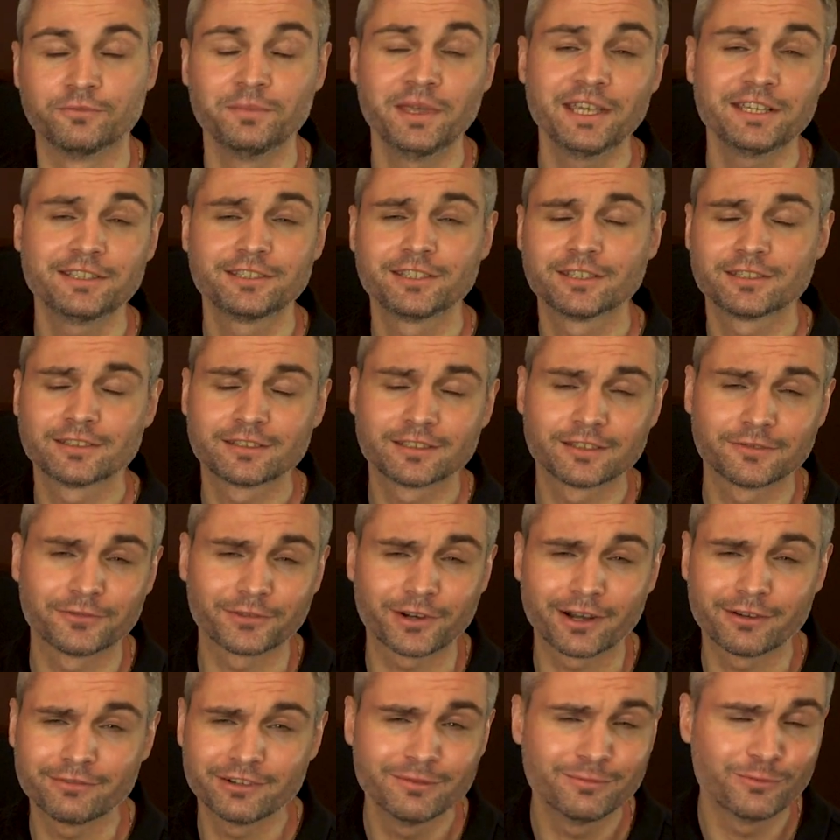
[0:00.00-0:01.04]
Вместе с
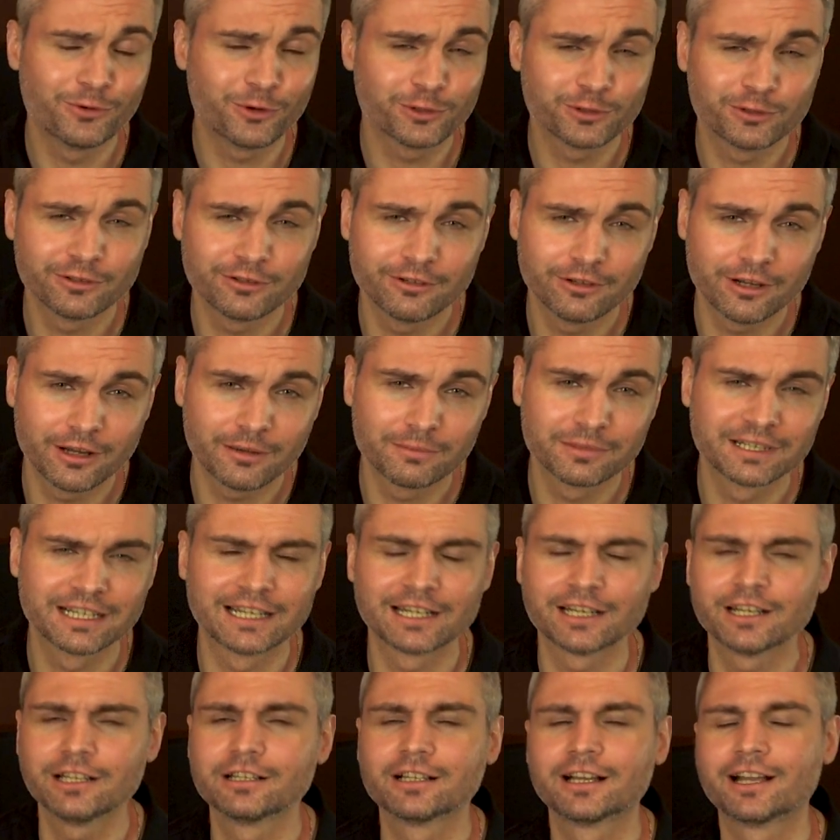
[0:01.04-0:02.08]
цифровым модулем
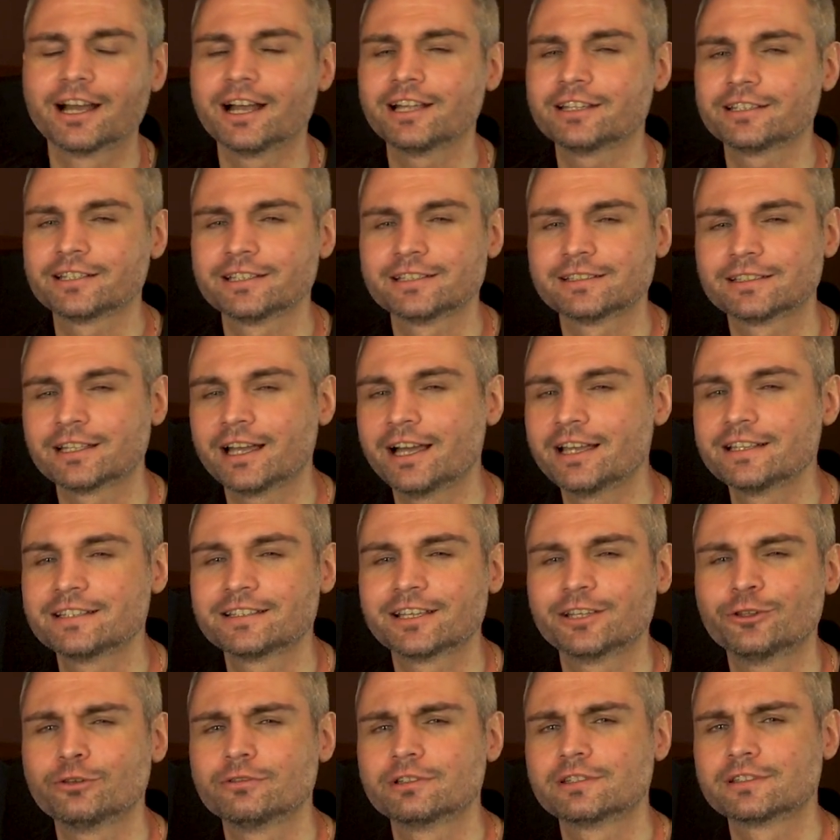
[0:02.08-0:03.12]
Krell K300i
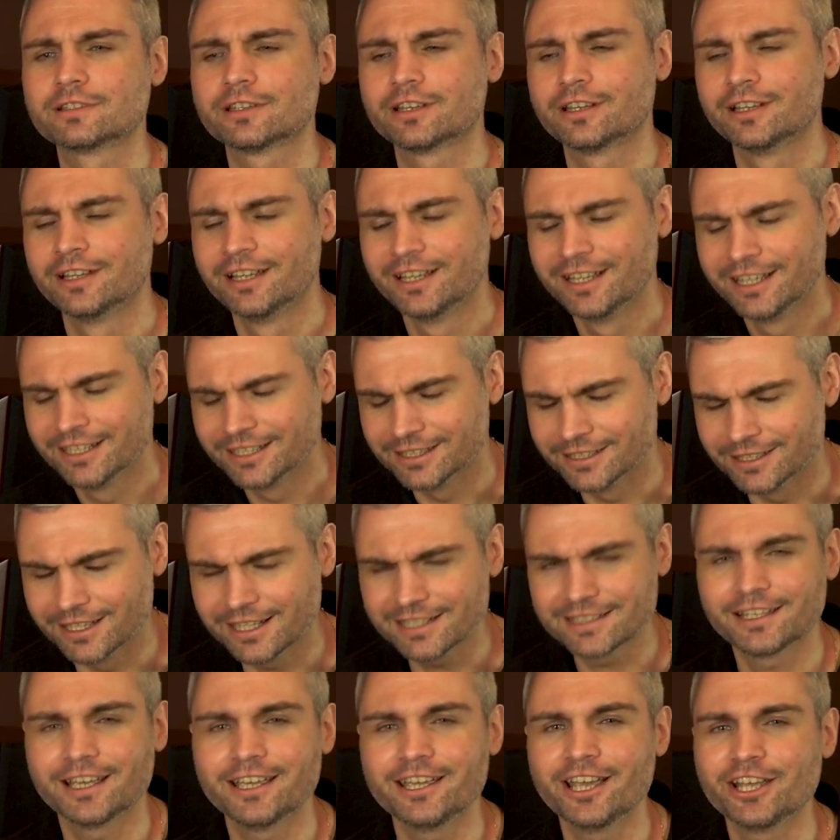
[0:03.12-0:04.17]
становится
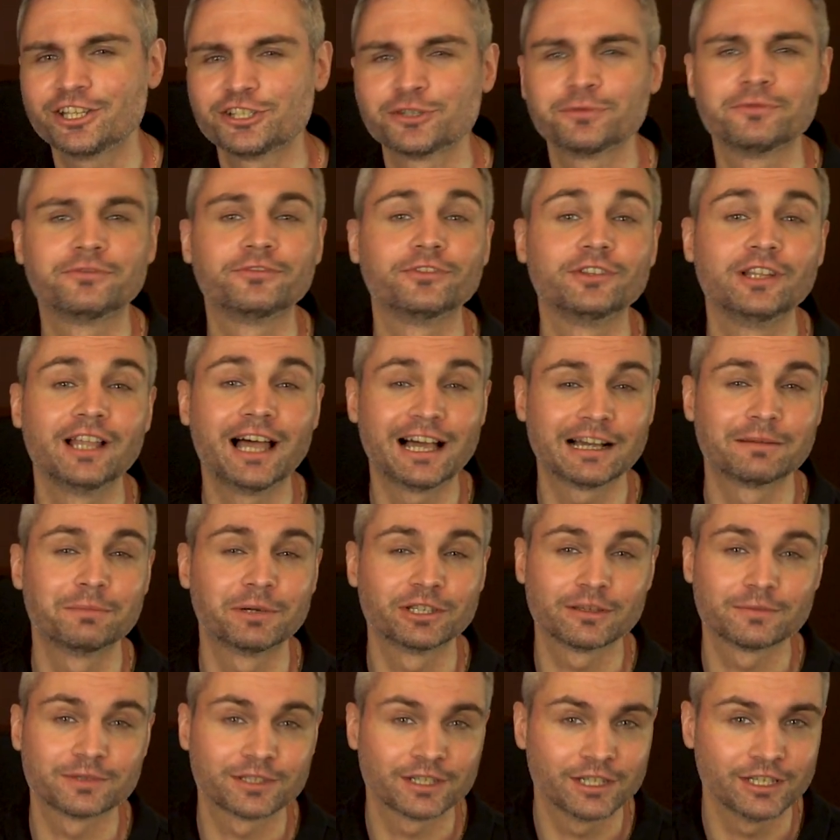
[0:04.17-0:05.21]
настоящим
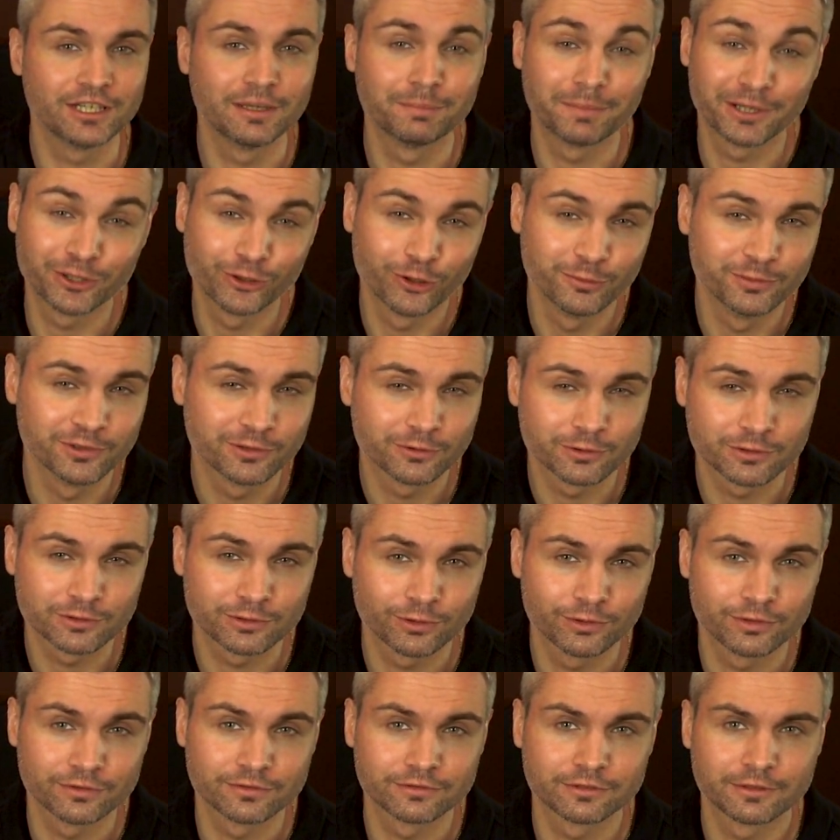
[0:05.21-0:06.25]
флагманом среди подобных
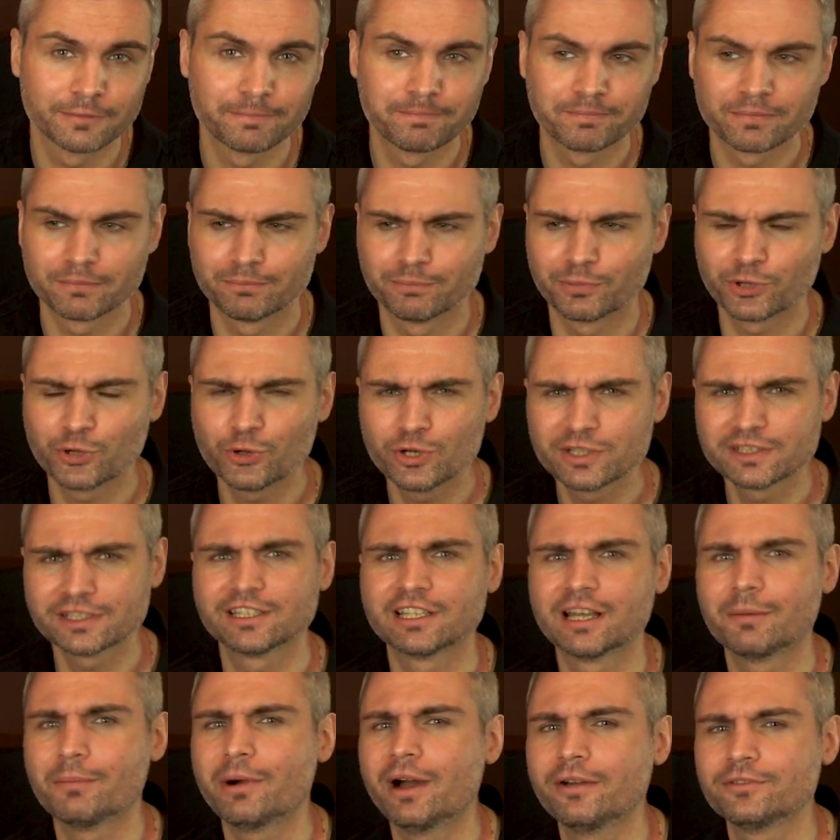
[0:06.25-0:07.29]
устройств. Просто
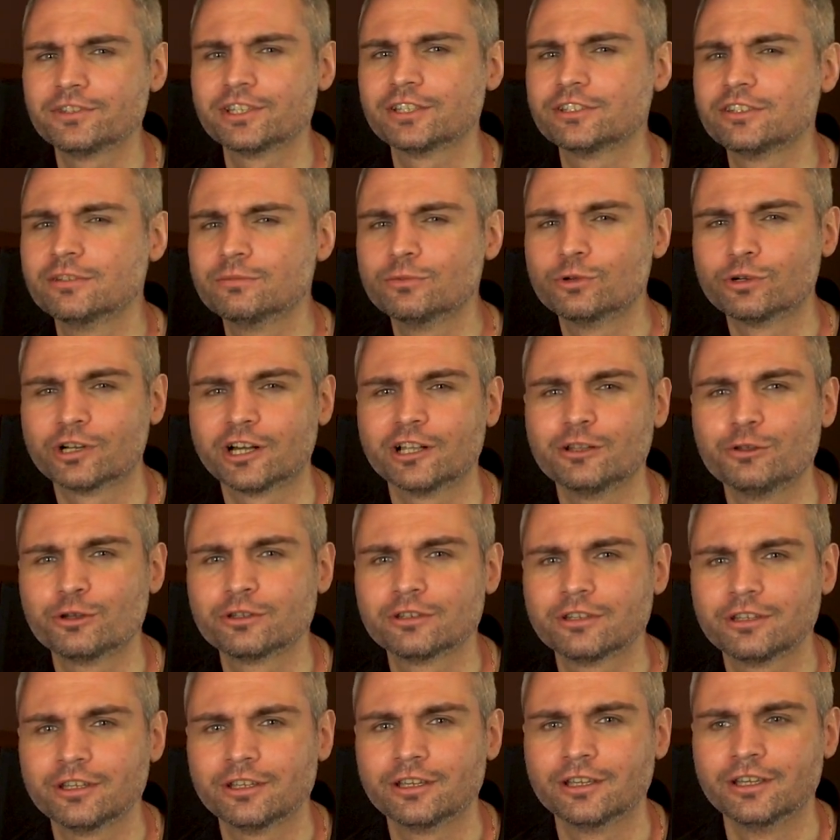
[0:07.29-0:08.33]
добавьте к нему
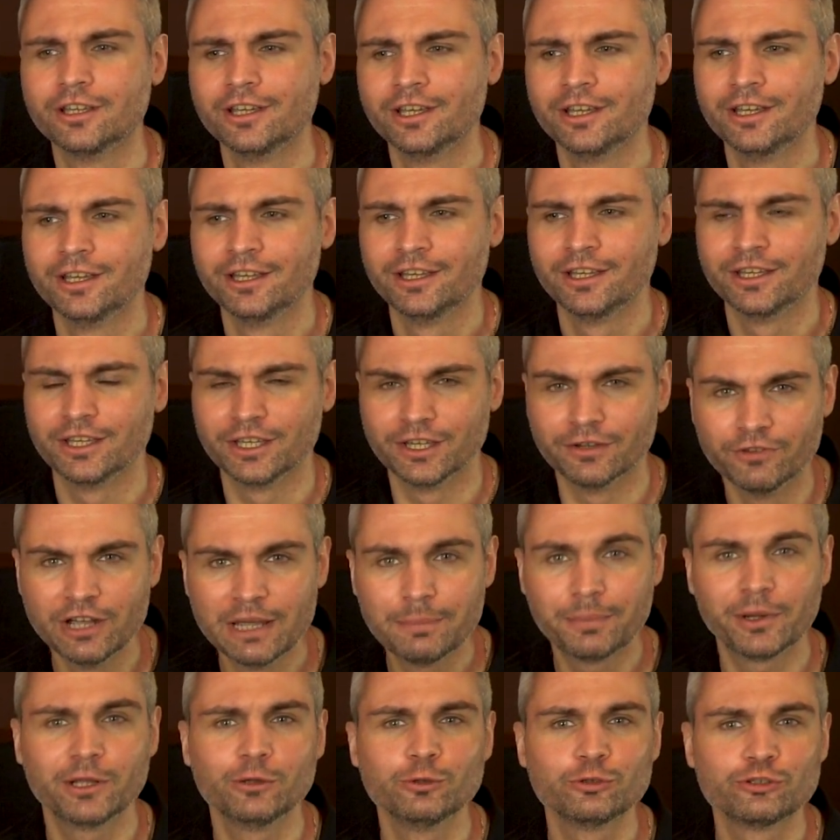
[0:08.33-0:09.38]
колонки, и
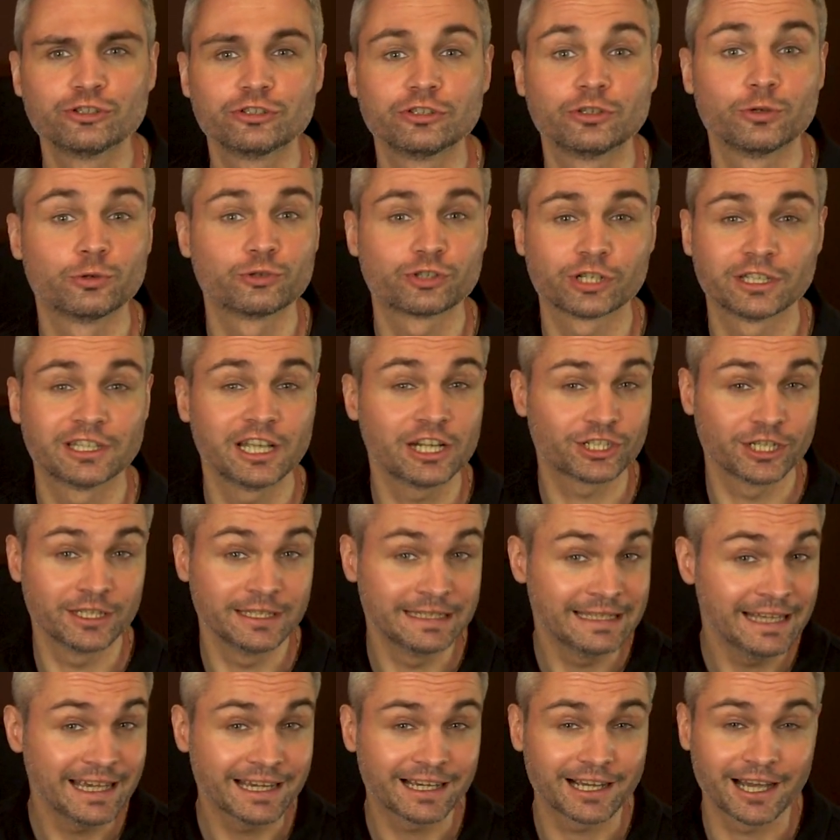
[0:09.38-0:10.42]
вы получите уже даже
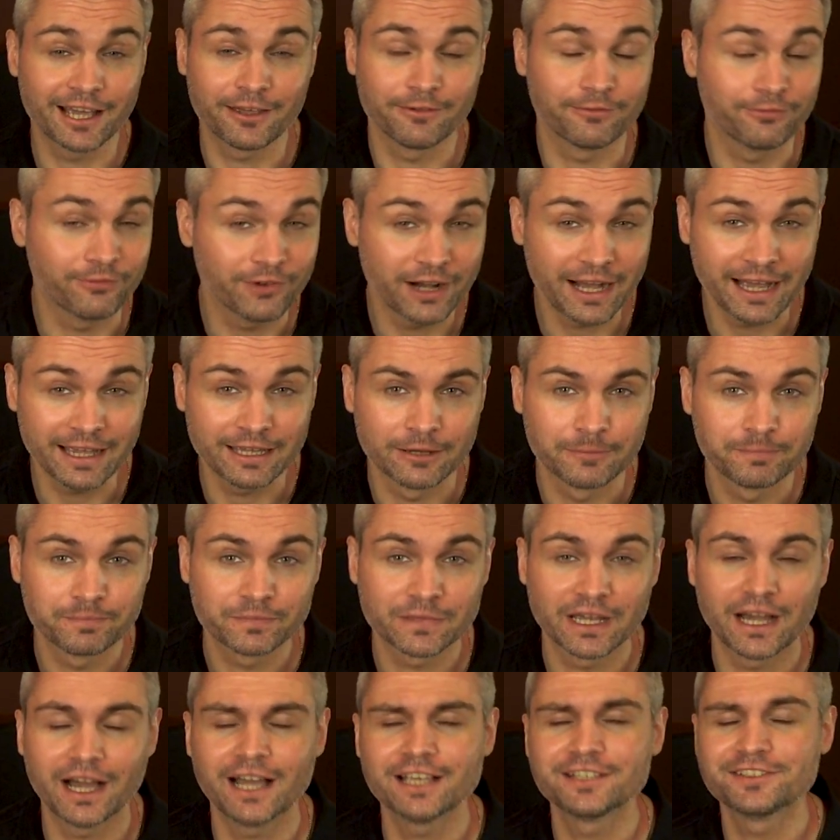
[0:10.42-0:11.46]
не Hi-Fi,
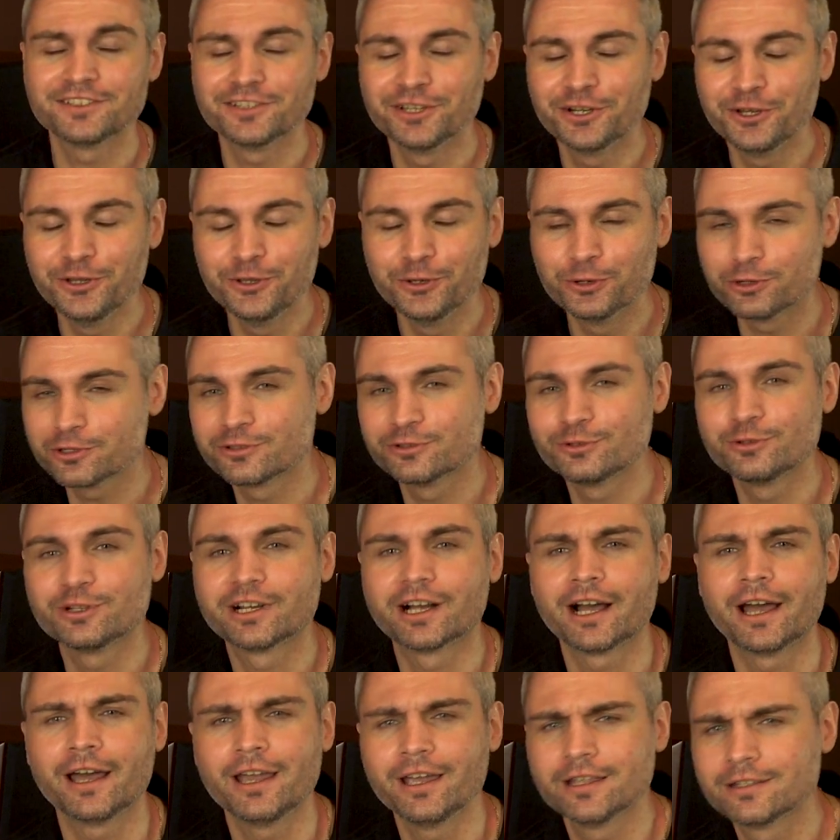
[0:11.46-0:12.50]
а серьезную
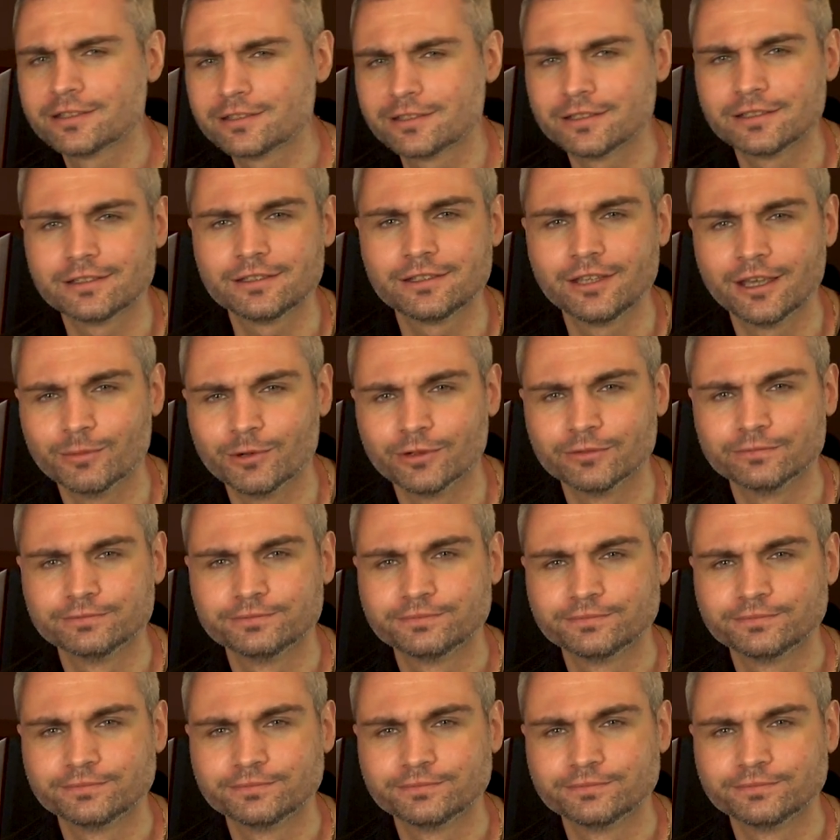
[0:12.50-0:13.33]
high-end систему.